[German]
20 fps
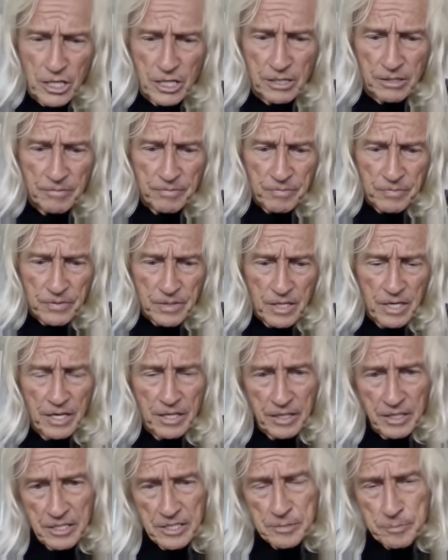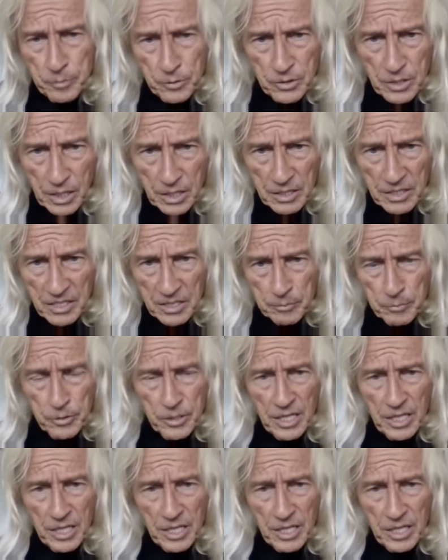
gestellt. Die Lehre des Buddha.